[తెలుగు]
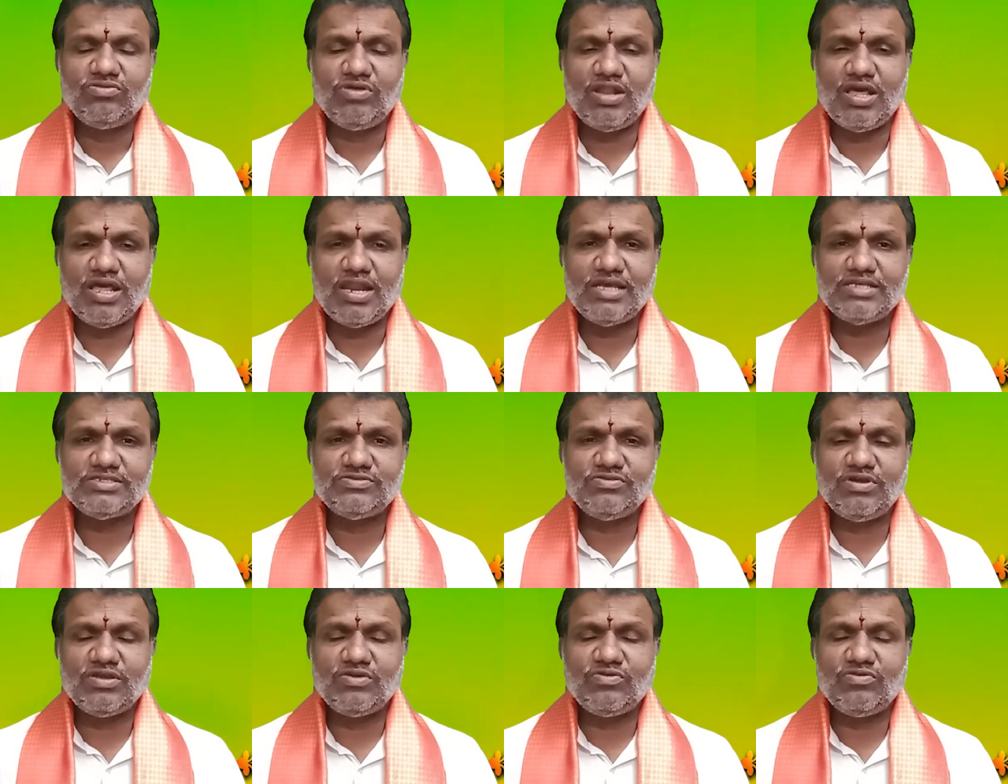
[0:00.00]

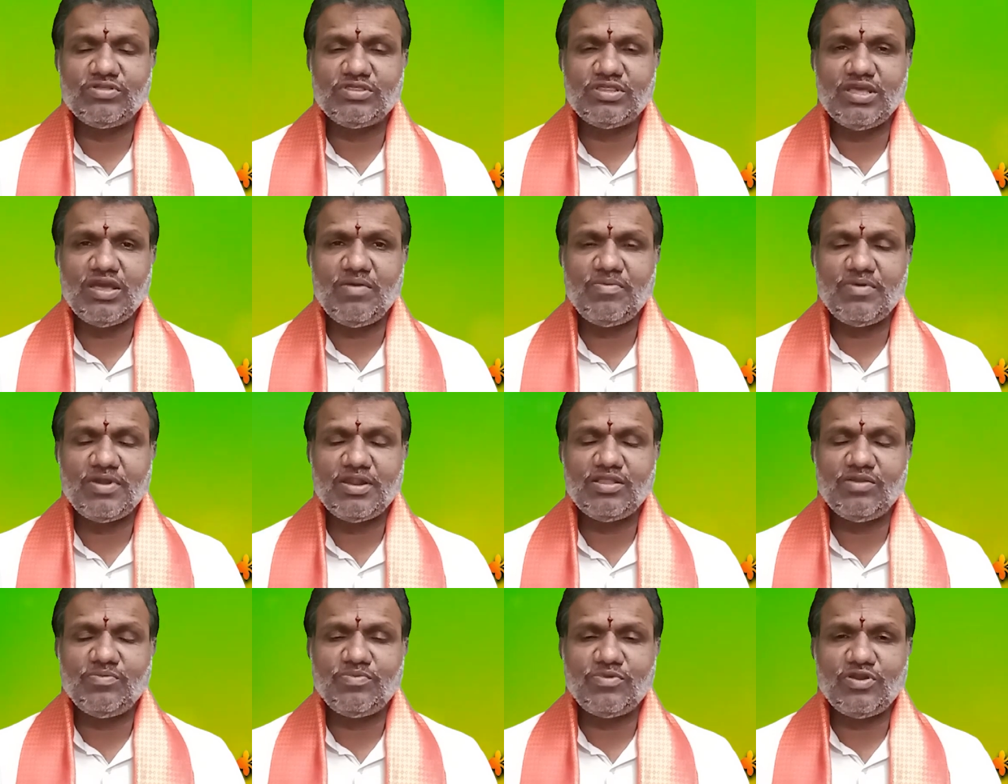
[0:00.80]
తులారాశి వారికి వృత్తి
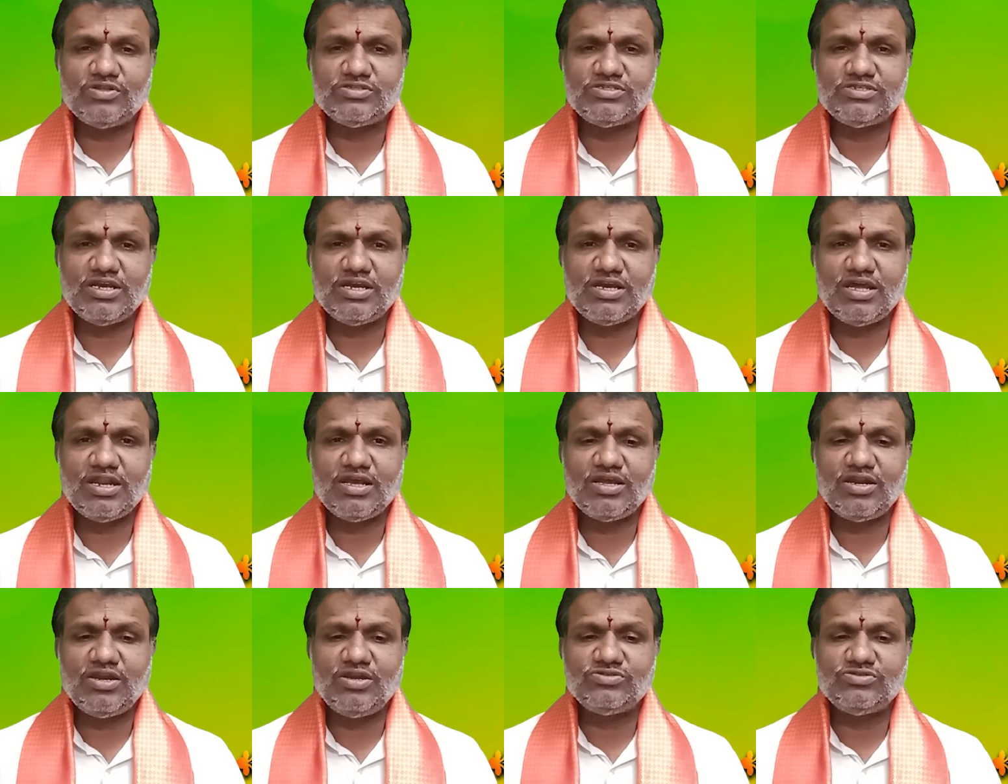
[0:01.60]
వ్యాపారాలు
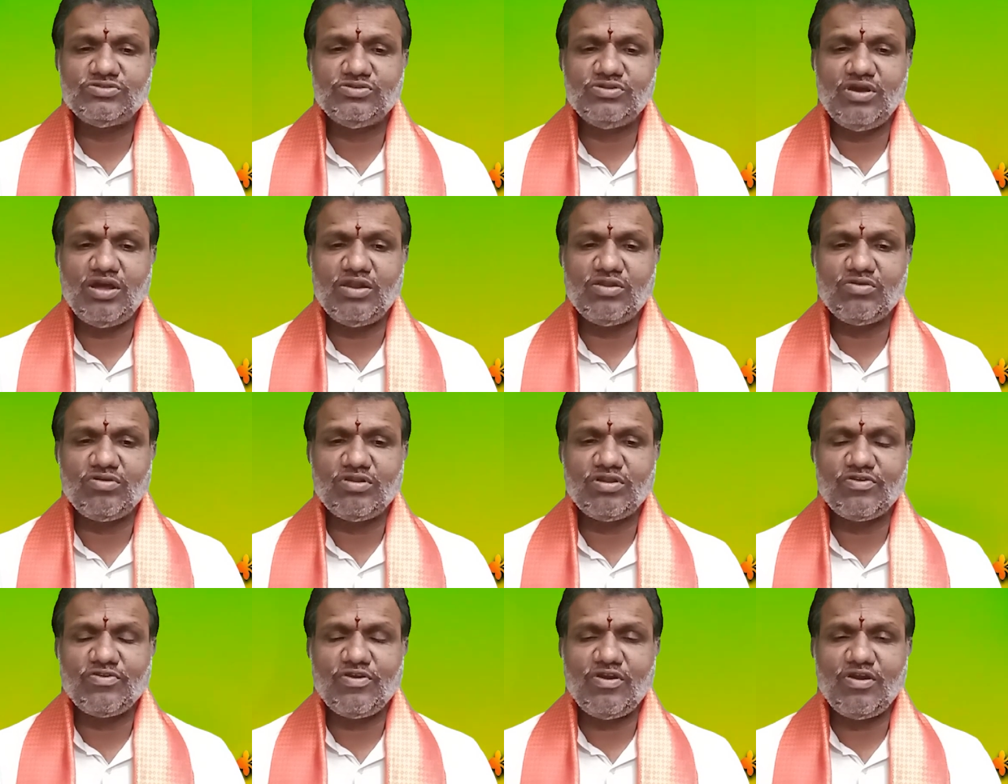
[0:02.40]
ప్రోత్సాహకరంగా నడుచును
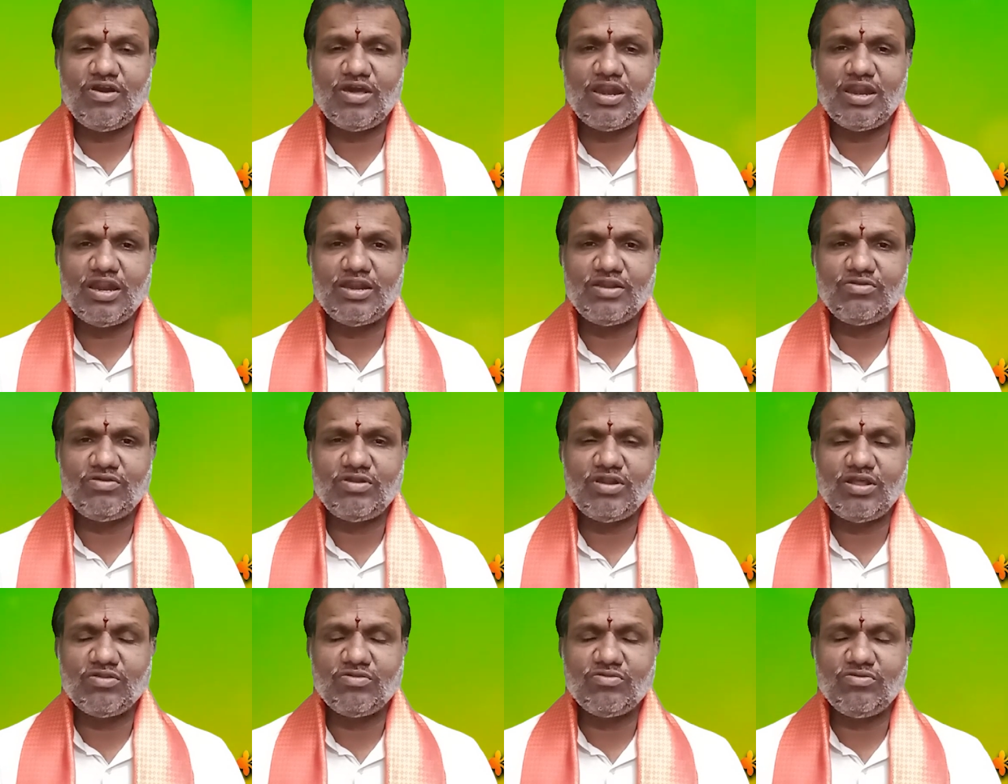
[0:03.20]
అనుకున్న వ్యవహారాలన్నీ
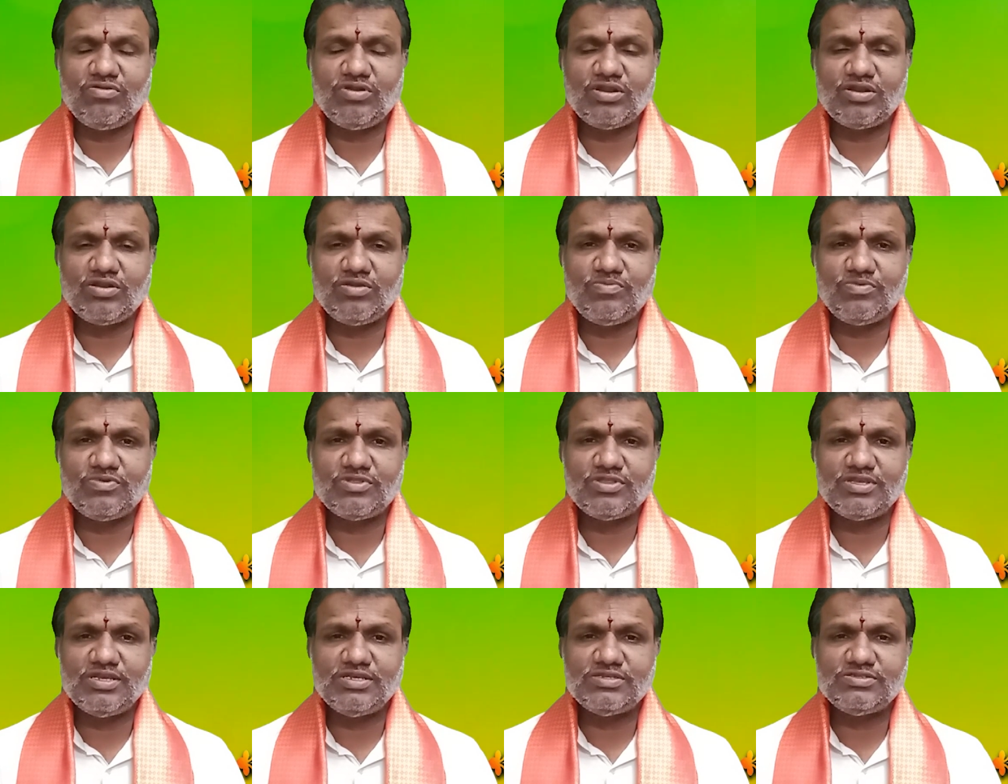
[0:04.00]
కూడా అనుకున్నట్లు
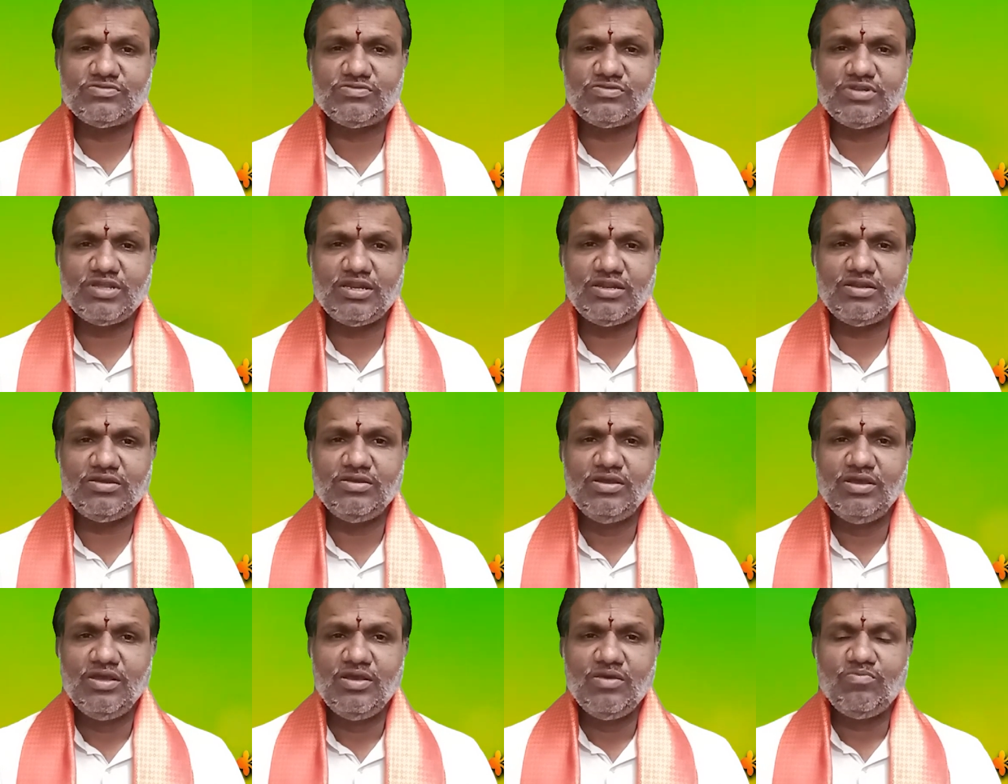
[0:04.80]
పూర్తి చేస్తుంటారు
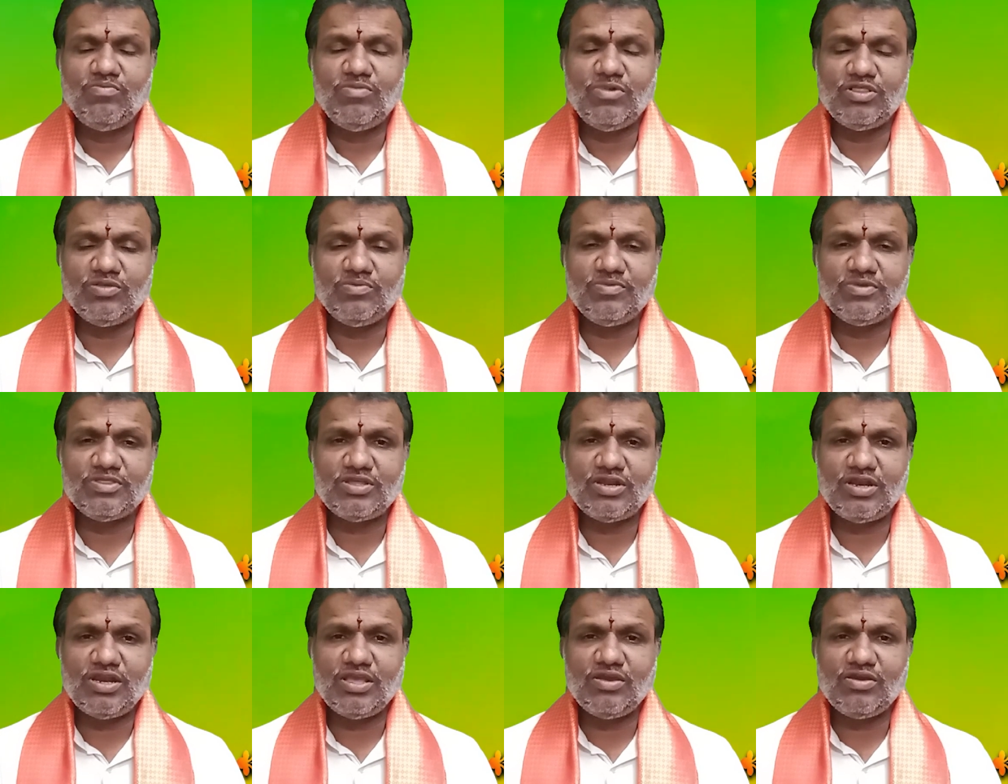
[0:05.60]

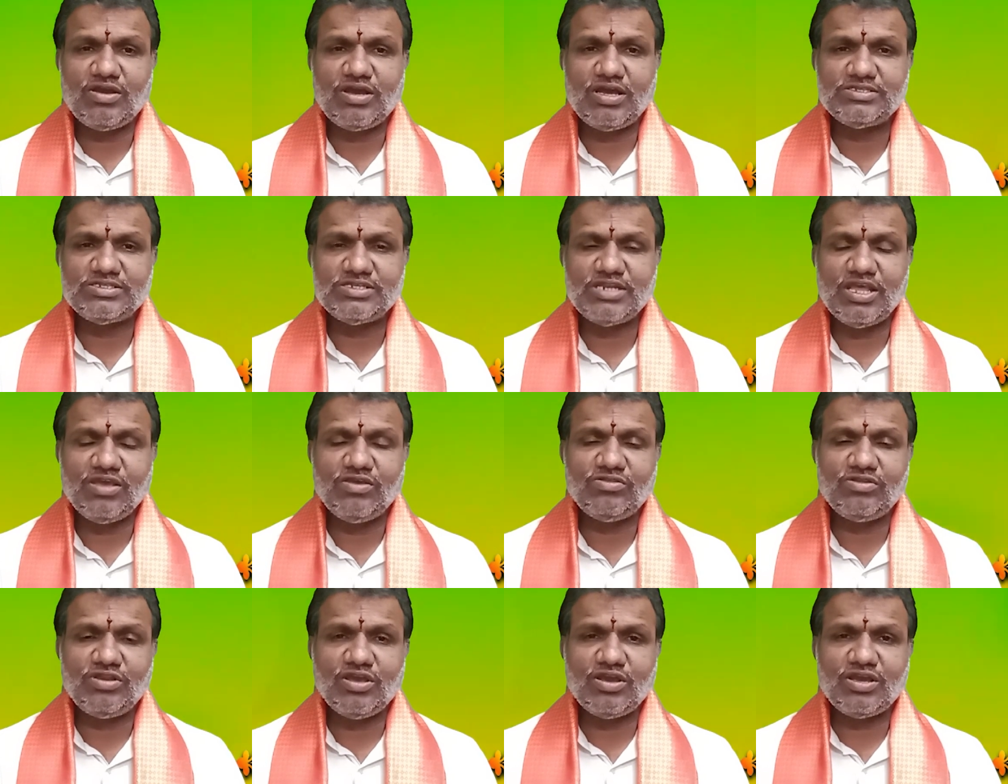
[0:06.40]
బంధుమిత్రుల యొక్క
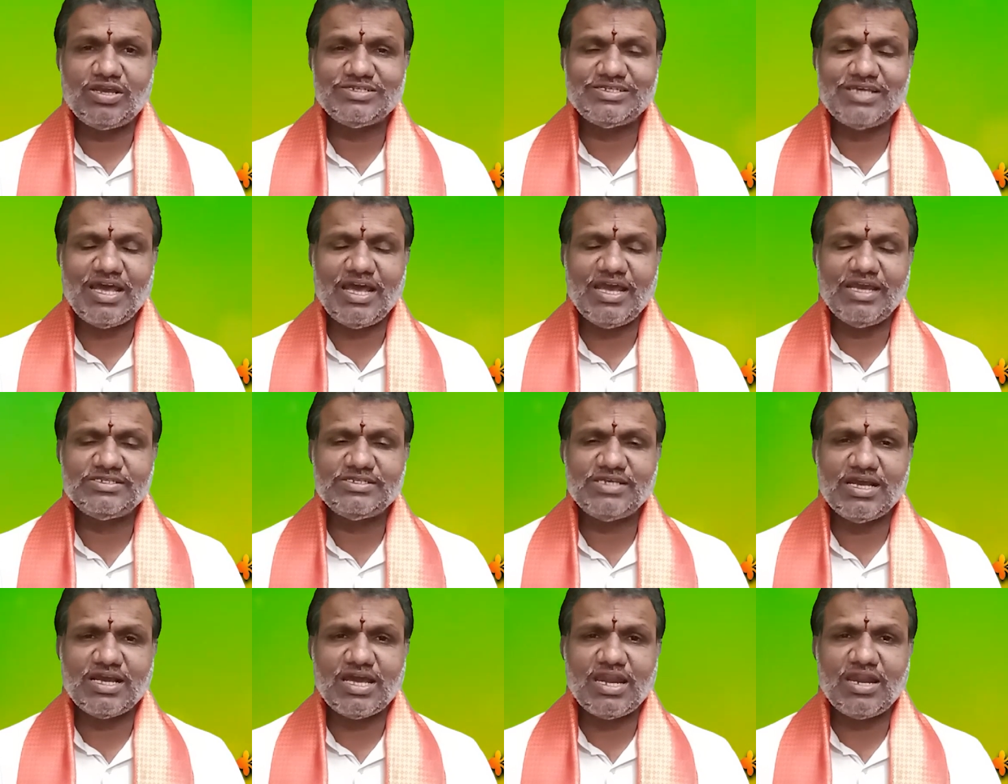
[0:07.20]
స్నేహితుల యొక్క సహాయ
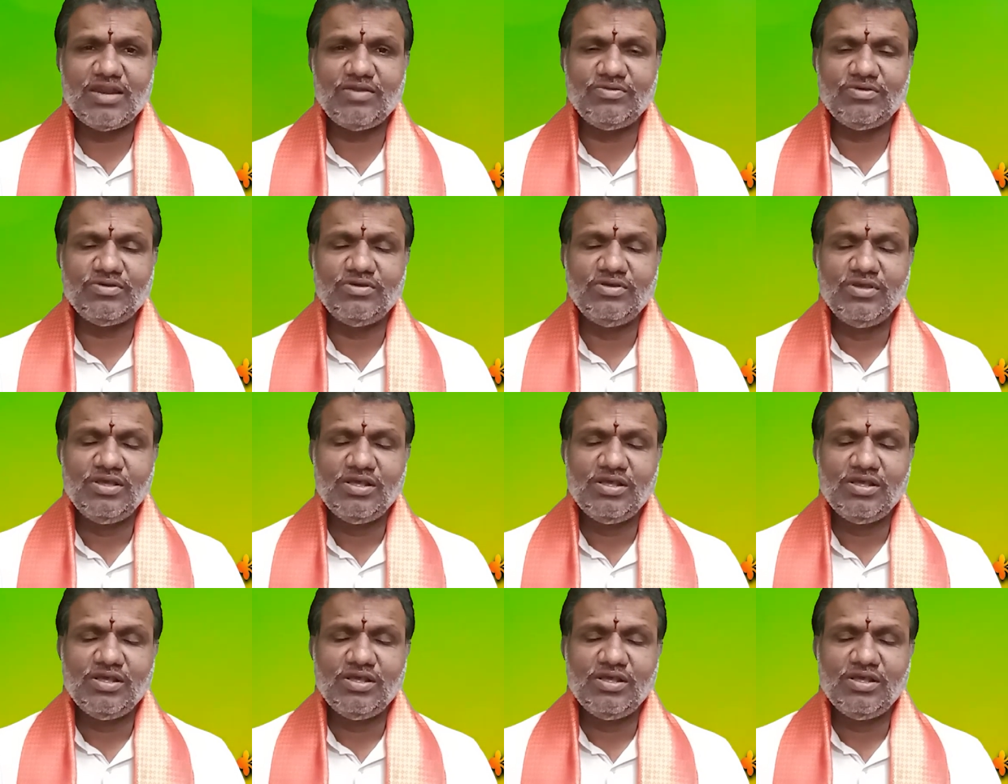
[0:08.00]
సహకారాలు